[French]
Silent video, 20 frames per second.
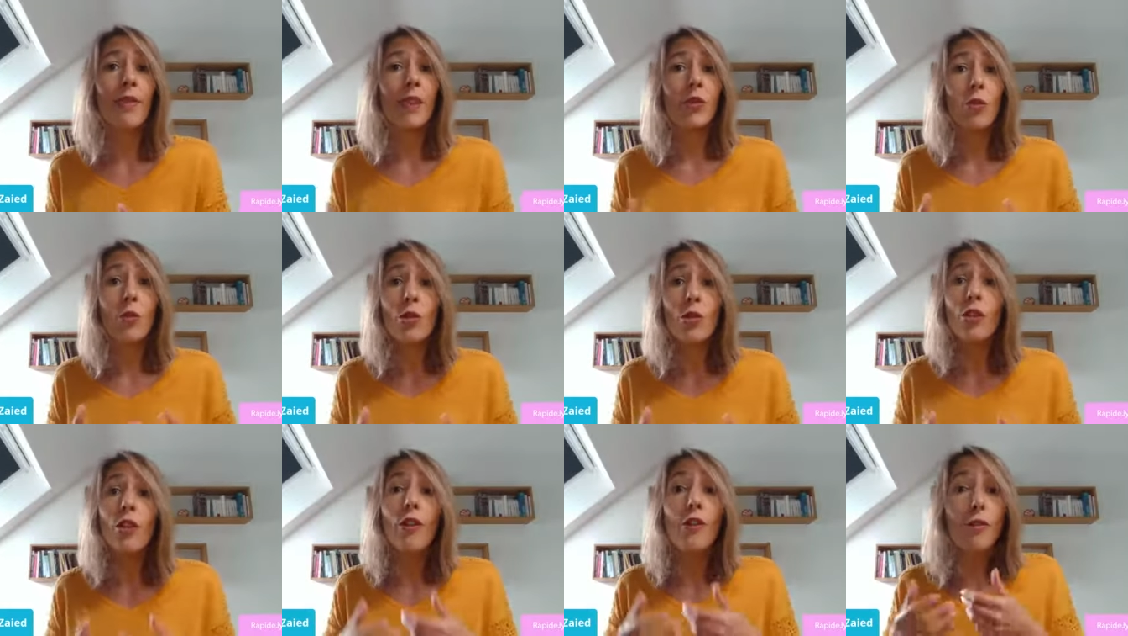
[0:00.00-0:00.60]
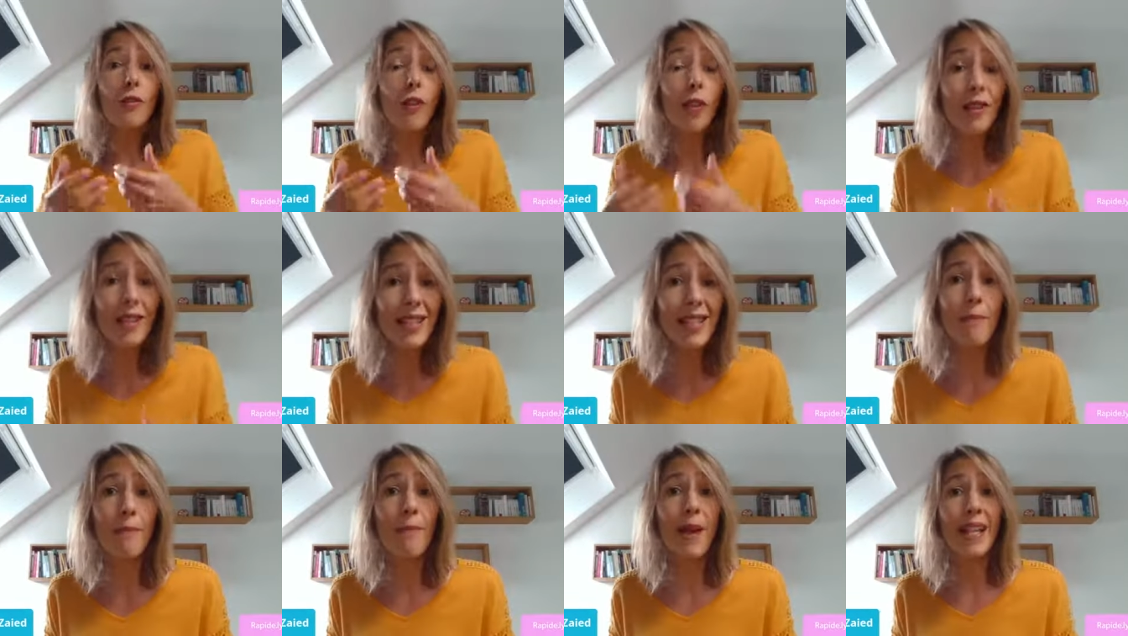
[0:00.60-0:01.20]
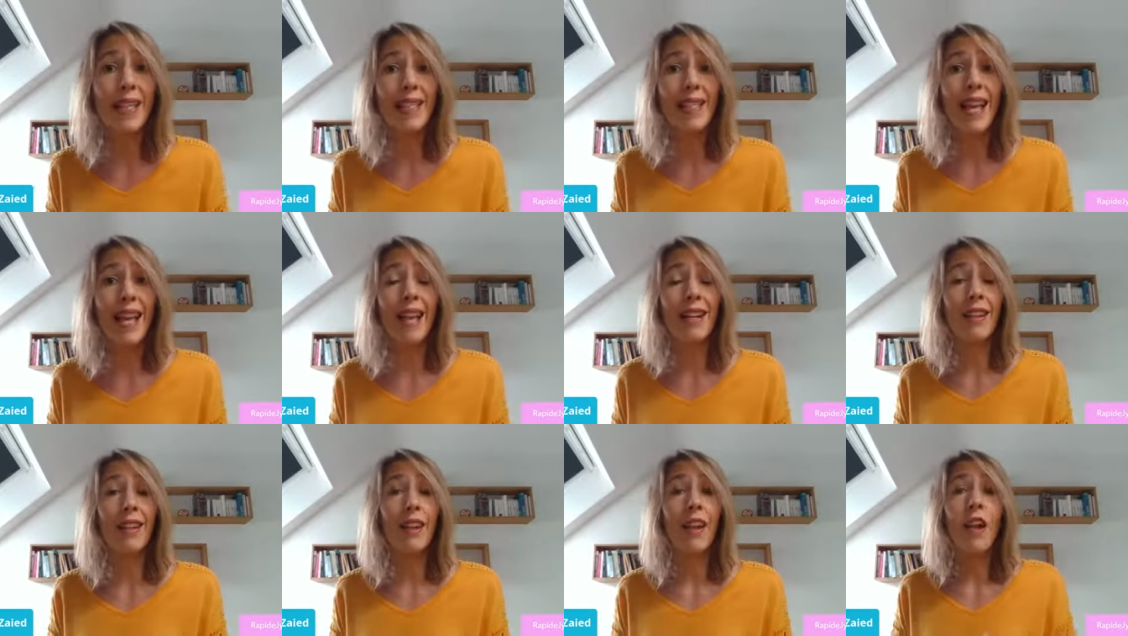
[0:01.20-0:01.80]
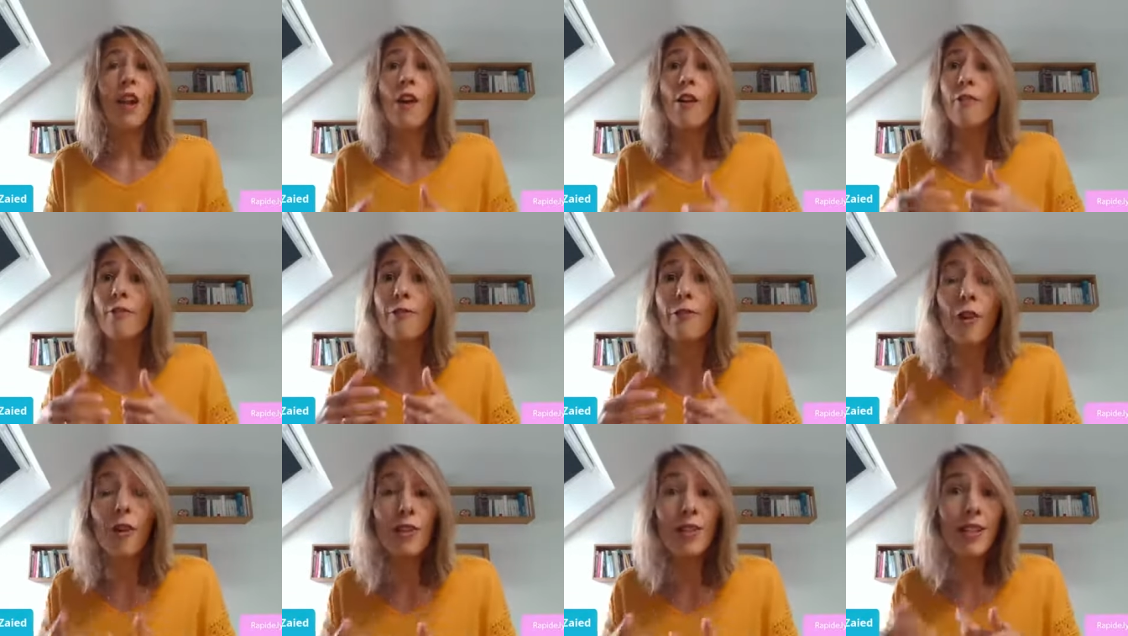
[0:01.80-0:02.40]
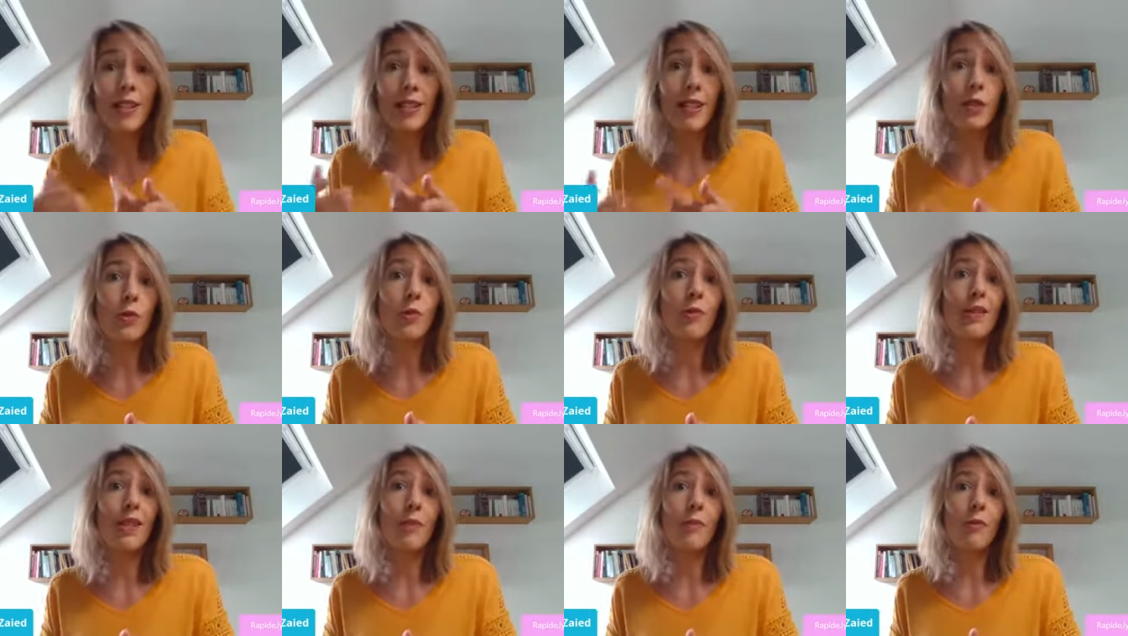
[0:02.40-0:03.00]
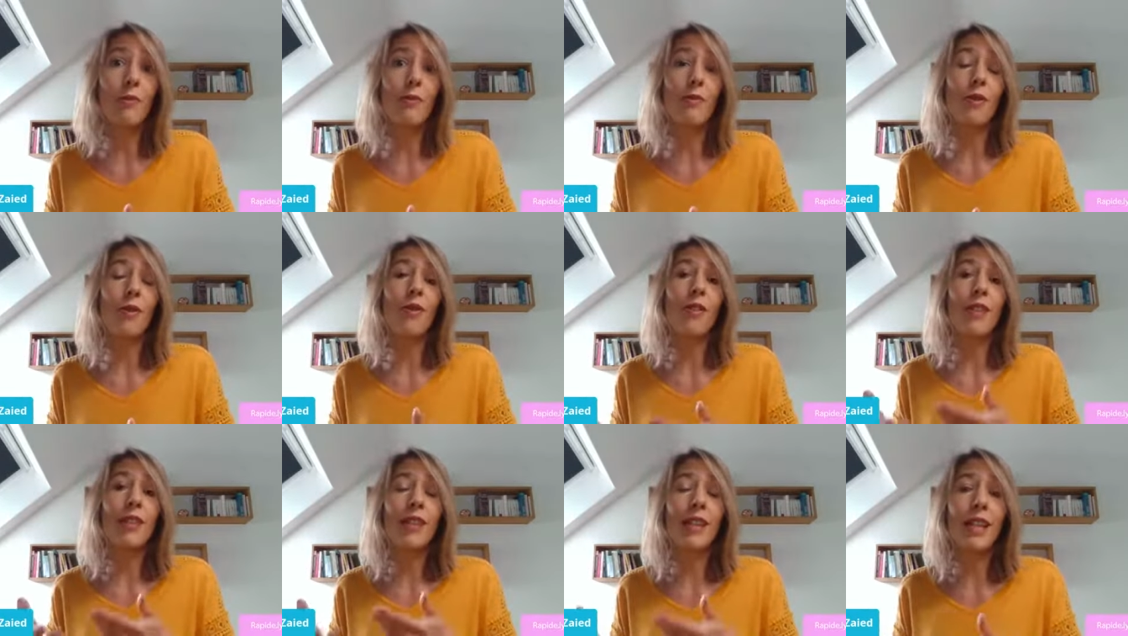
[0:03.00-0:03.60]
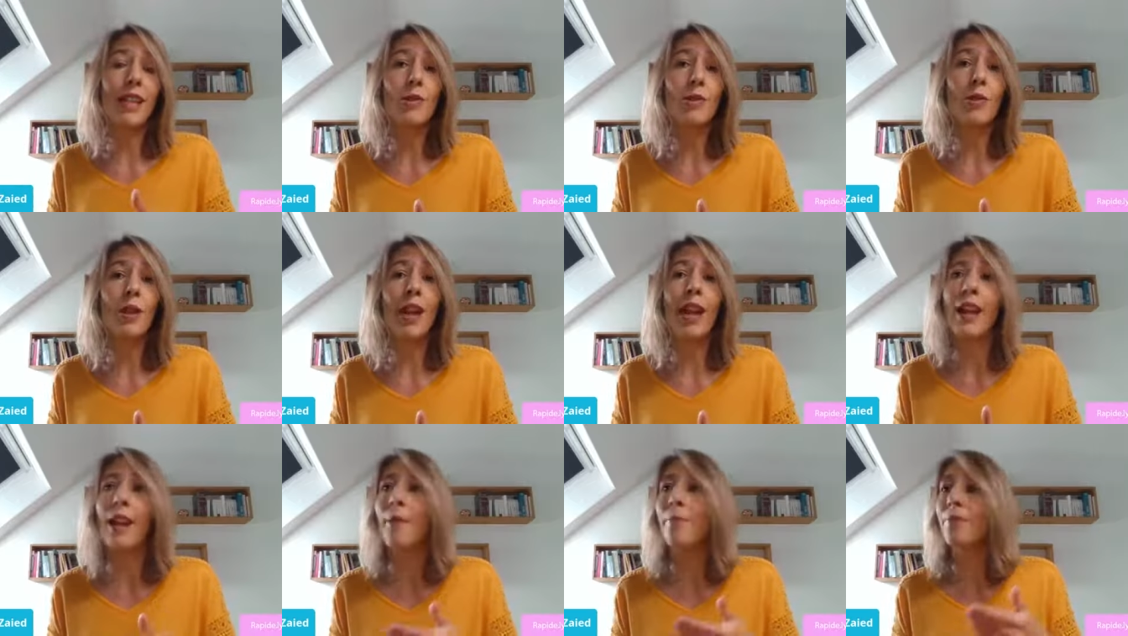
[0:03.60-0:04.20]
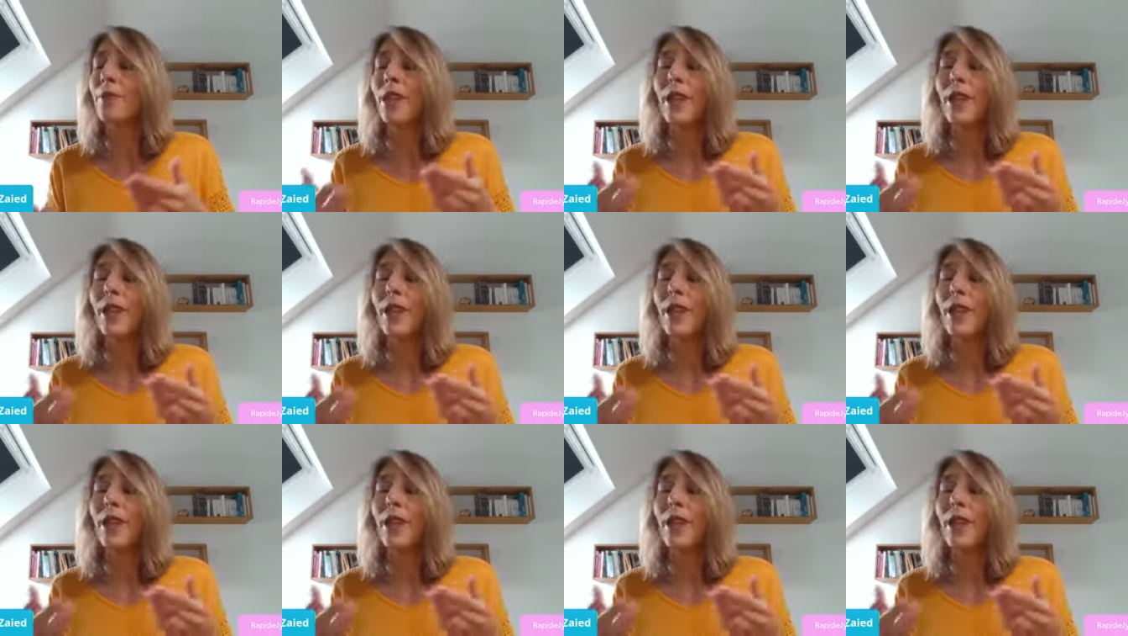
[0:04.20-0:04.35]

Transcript: Donc, vendre, c'est pas sale. Vendre, c'est tout simplement naturel.